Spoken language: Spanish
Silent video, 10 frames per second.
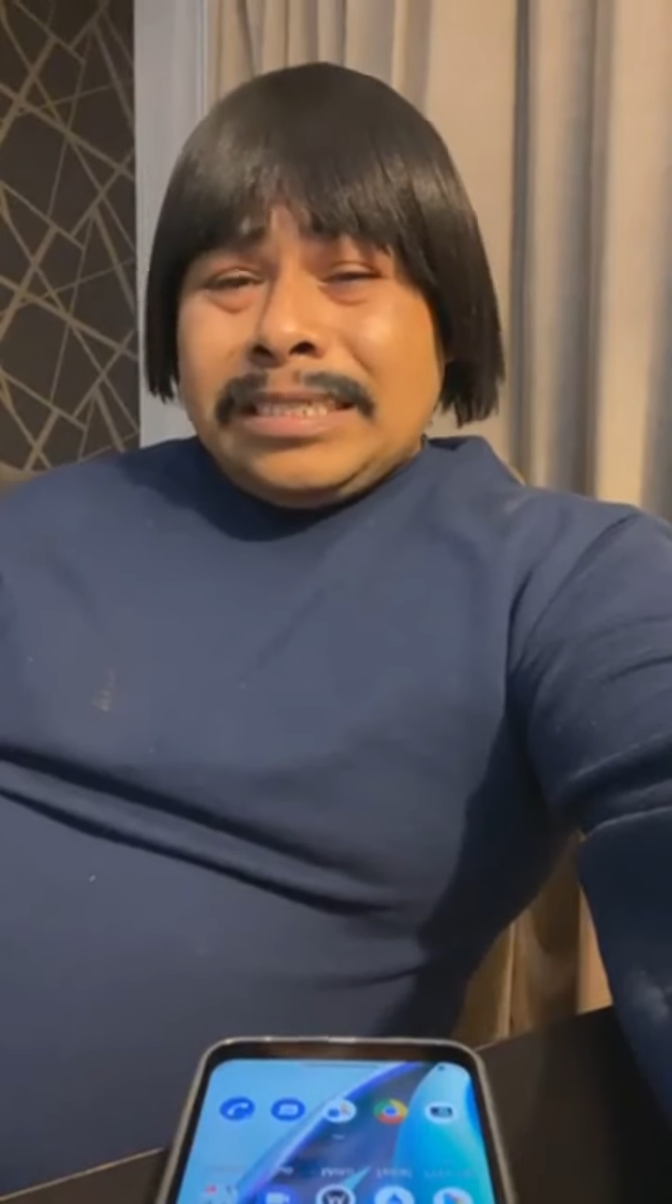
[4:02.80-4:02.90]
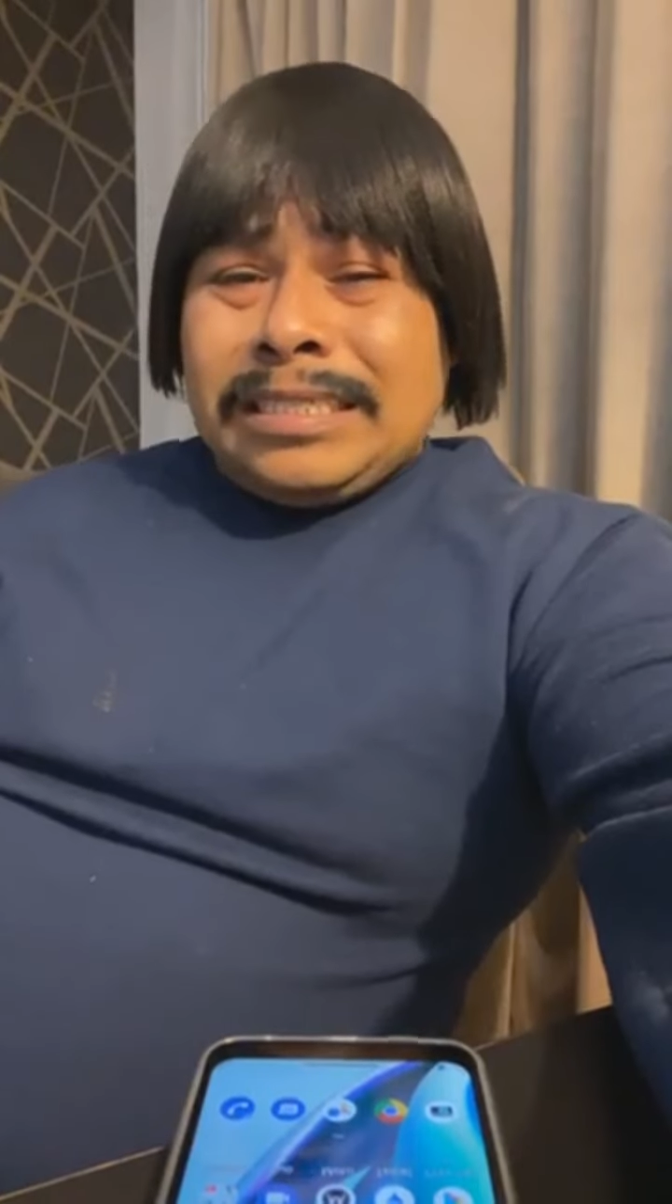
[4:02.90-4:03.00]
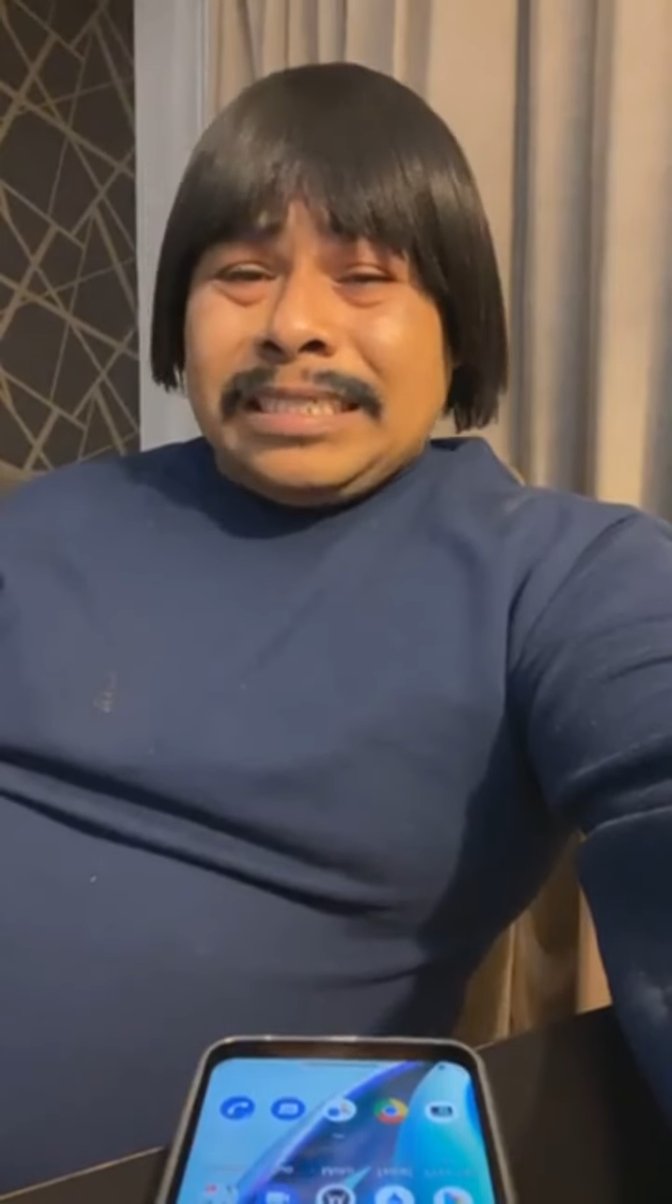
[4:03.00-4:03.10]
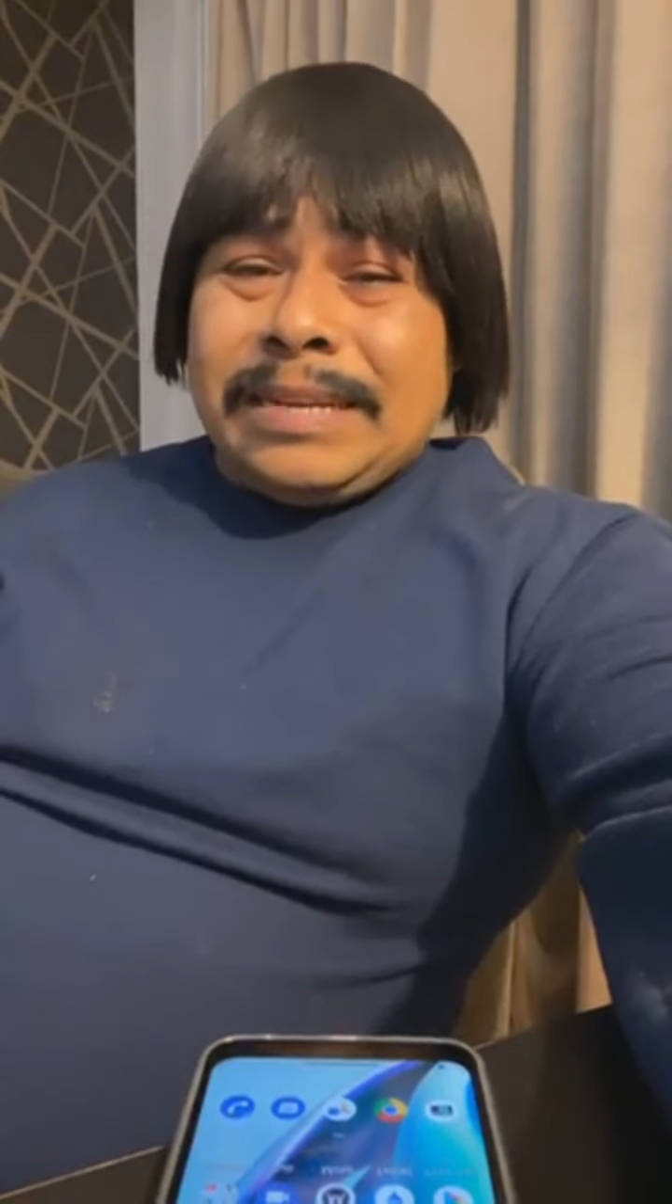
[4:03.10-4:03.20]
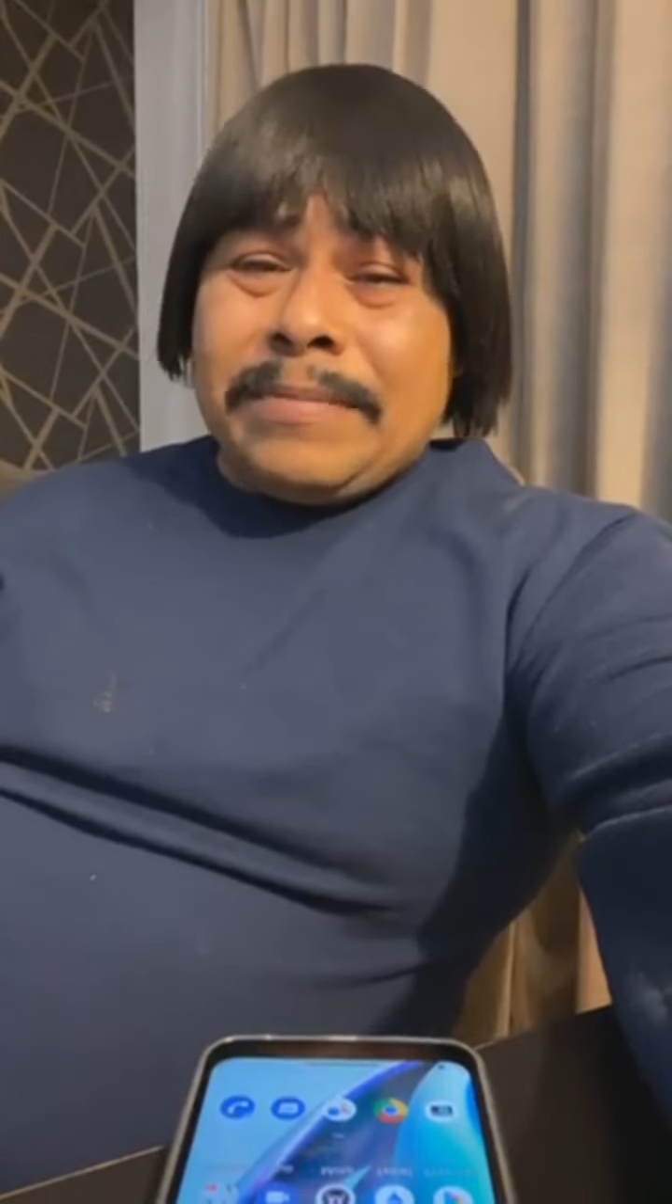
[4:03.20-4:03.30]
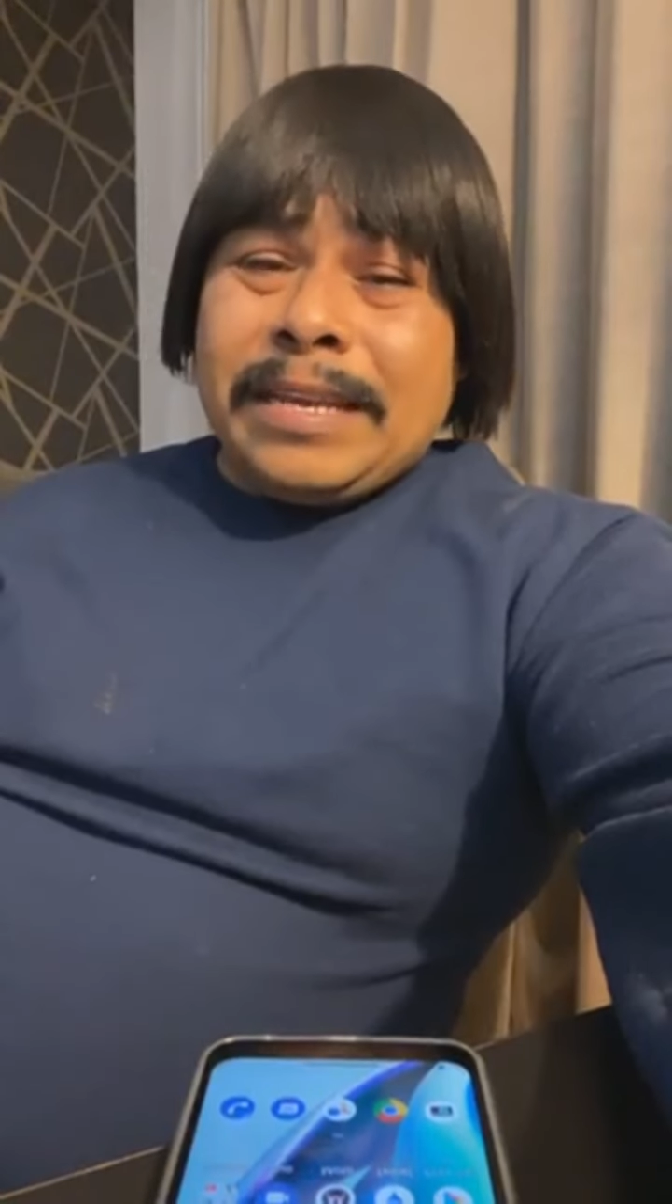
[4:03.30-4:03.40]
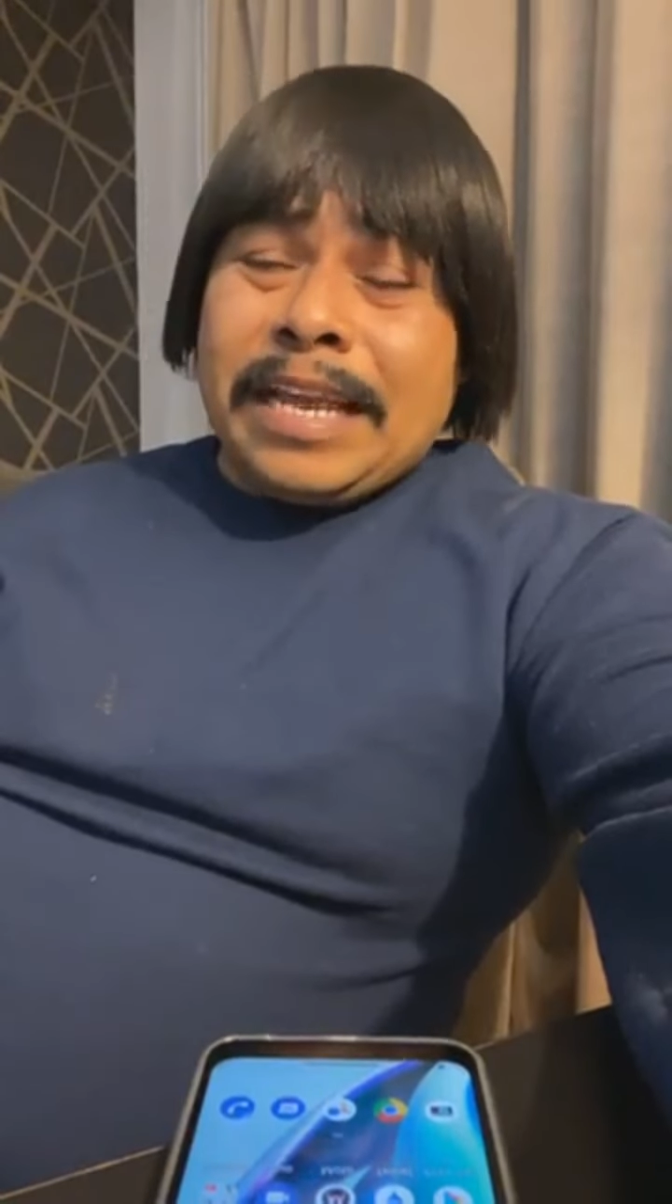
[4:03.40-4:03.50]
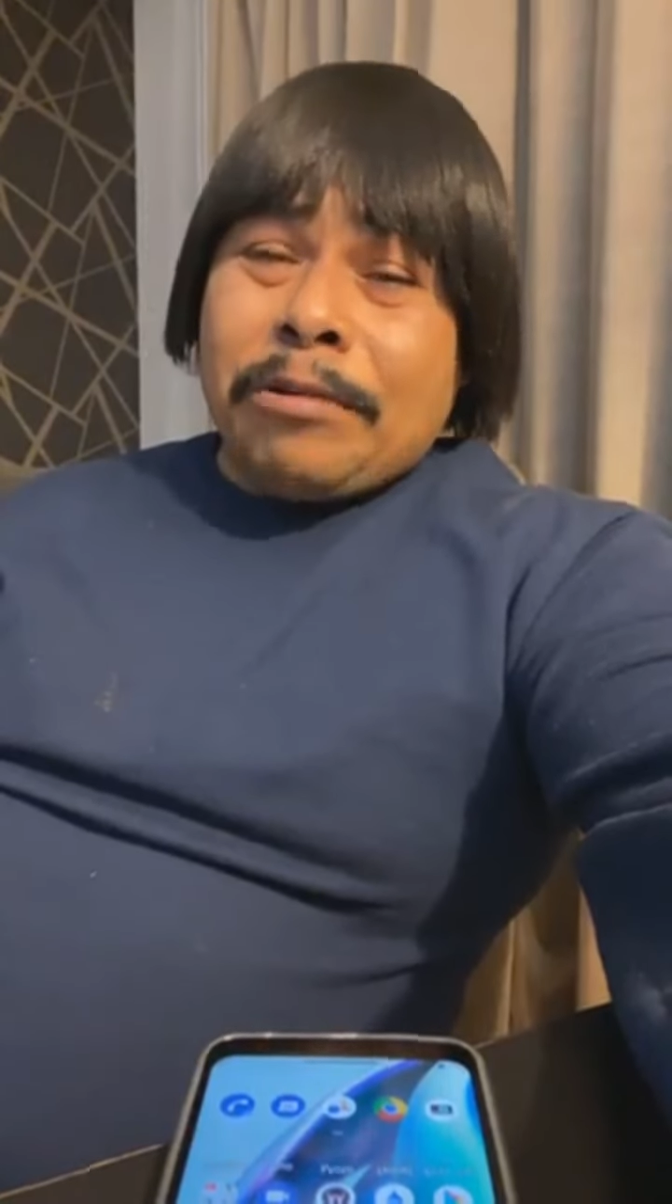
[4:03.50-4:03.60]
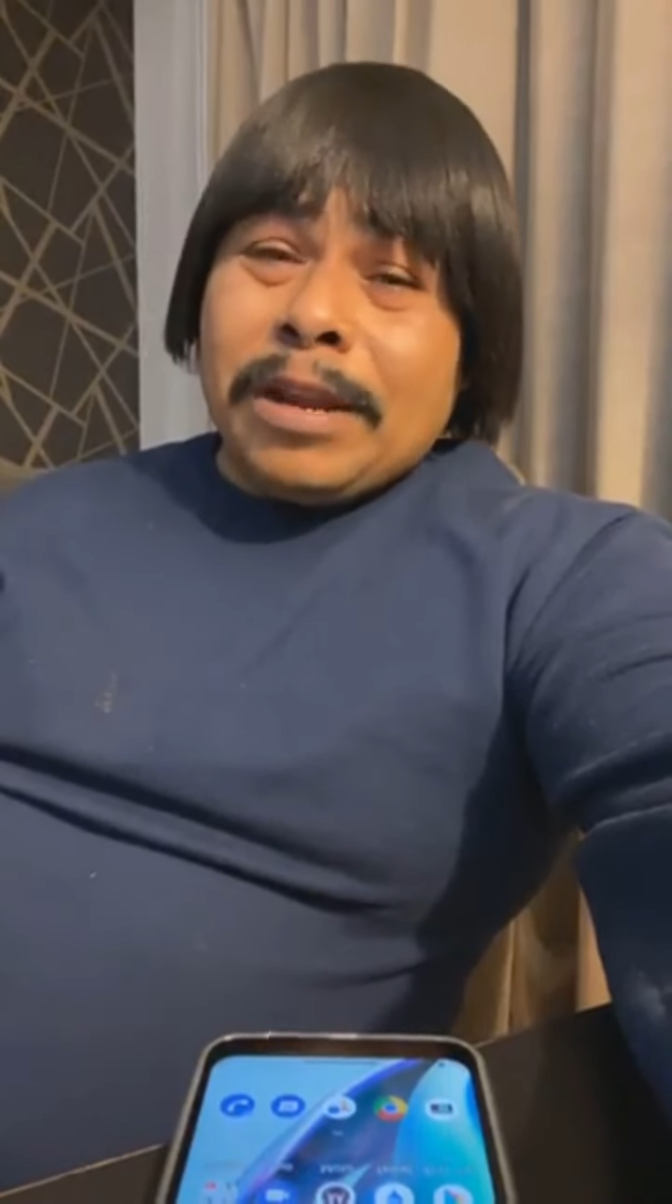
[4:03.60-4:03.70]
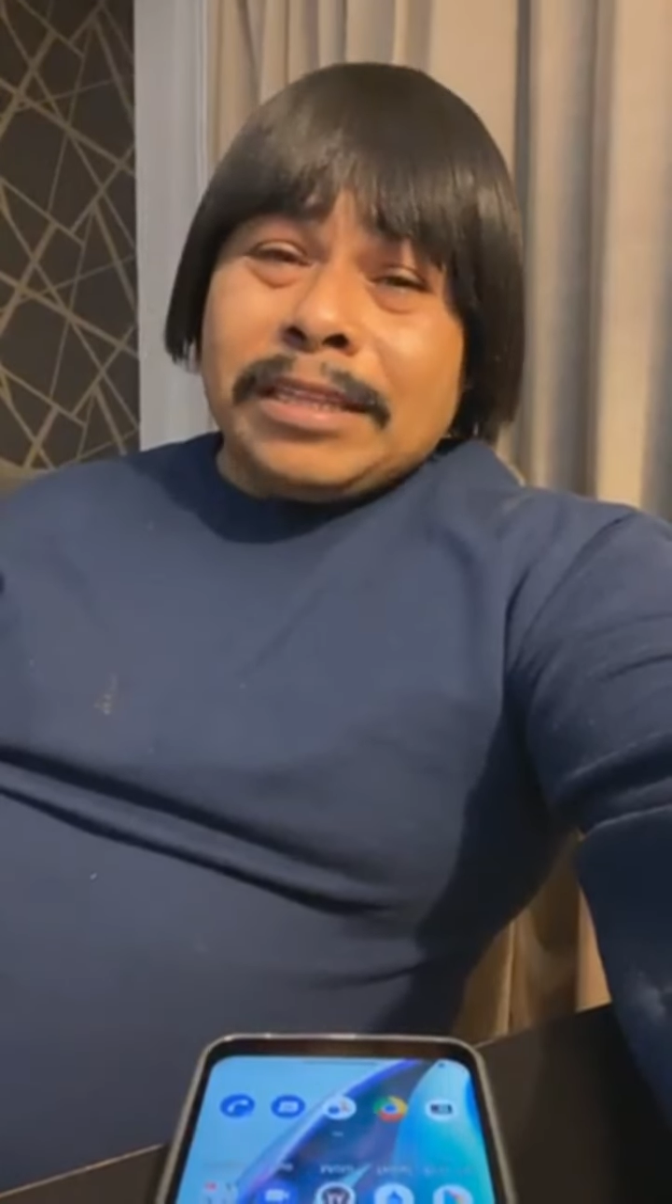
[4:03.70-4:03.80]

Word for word: si me llego